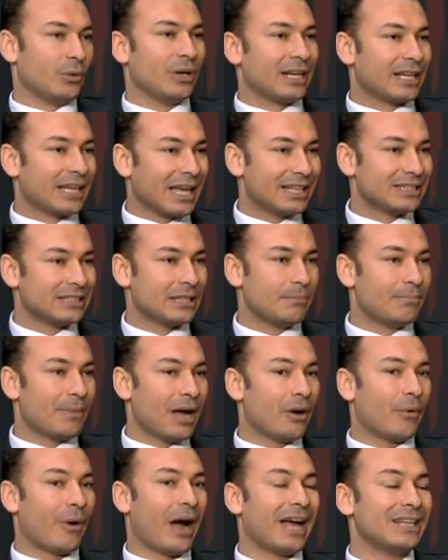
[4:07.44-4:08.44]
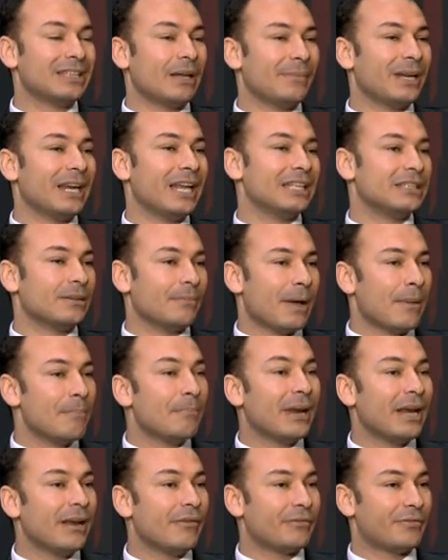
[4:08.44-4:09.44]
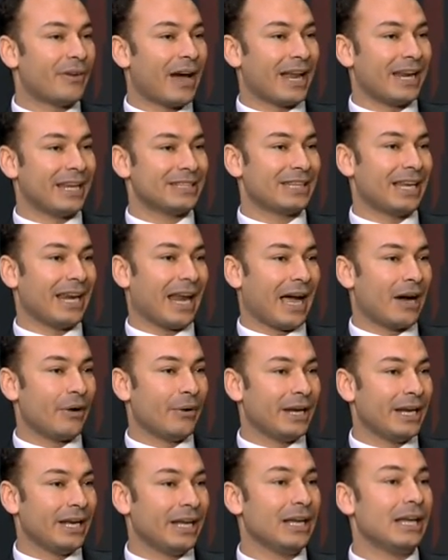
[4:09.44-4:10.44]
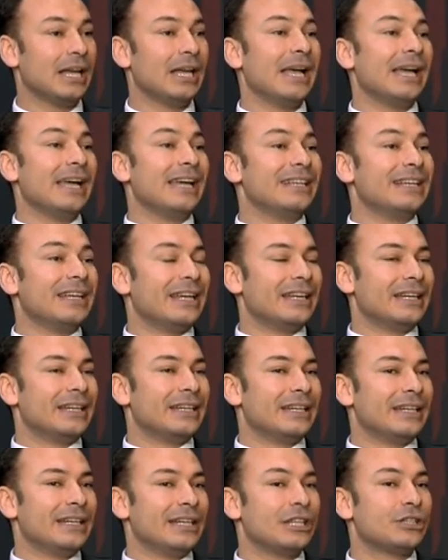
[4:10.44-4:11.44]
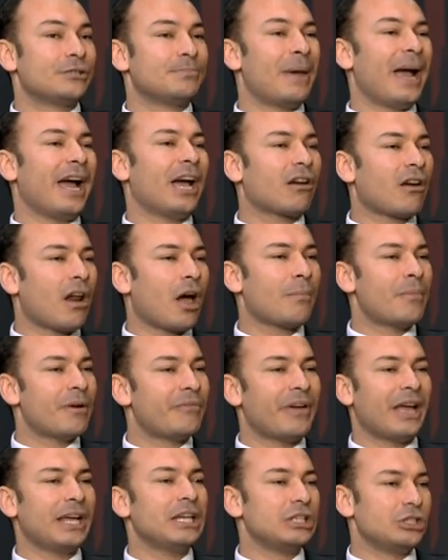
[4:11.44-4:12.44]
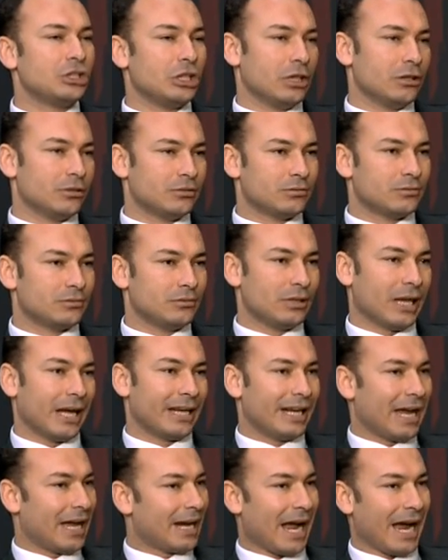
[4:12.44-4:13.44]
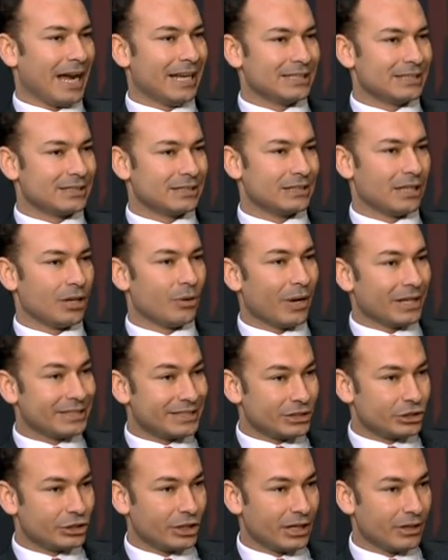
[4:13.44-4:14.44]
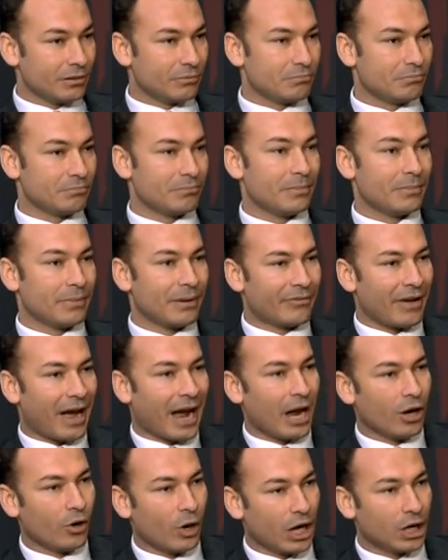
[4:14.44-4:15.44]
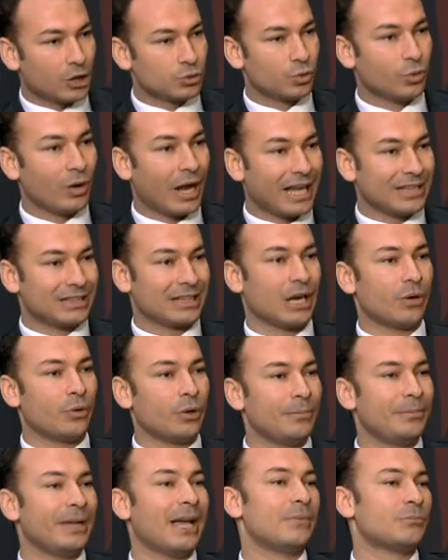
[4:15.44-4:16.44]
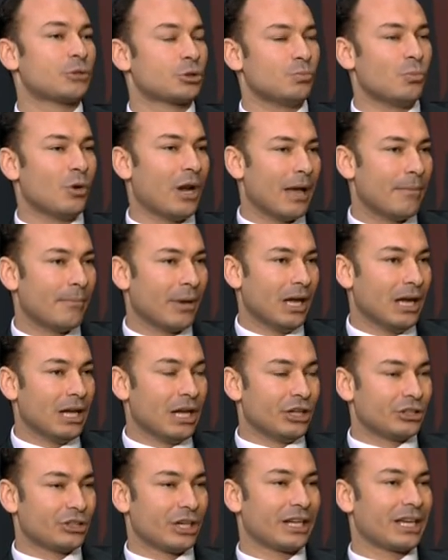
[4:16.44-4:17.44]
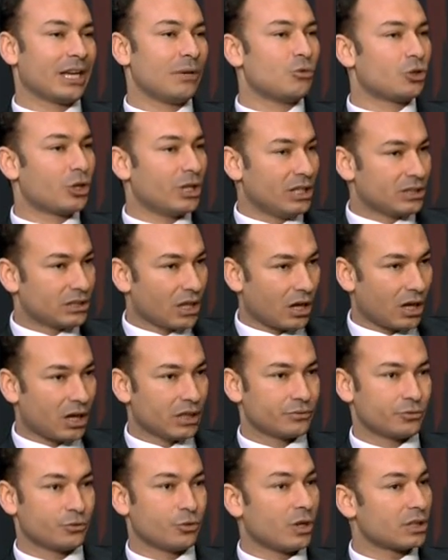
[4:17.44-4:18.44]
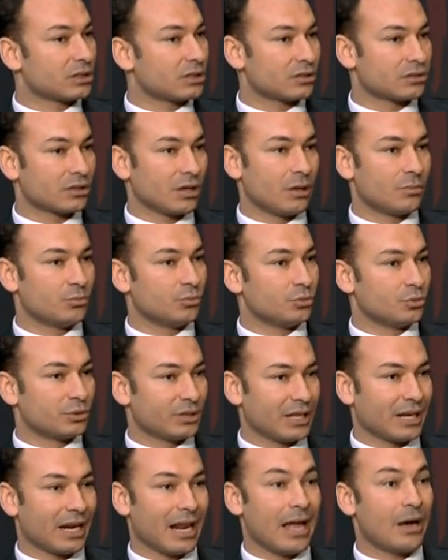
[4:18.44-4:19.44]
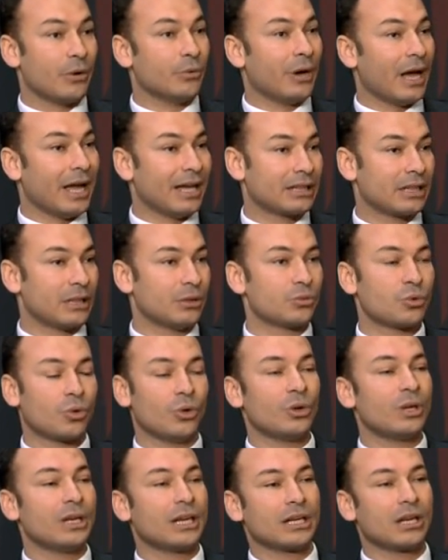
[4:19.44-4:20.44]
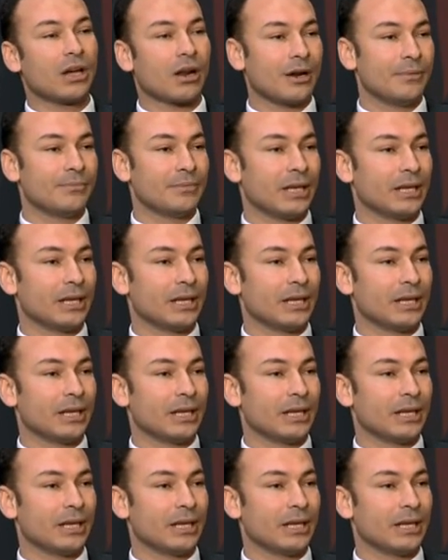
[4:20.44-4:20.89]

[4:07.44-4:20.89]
الكذب او عدم الاهتمام بالانفعالات اللي حواليه آه، اشباع الرغبه في اي شيء يعني انا عايز دلوقتي شيء بفعله على طول حتى لو البيئه مش ملائمه عشان كده ممكن يحصل خطف واغتصاب وسرقه وقتل وكل الجرائم لان يعني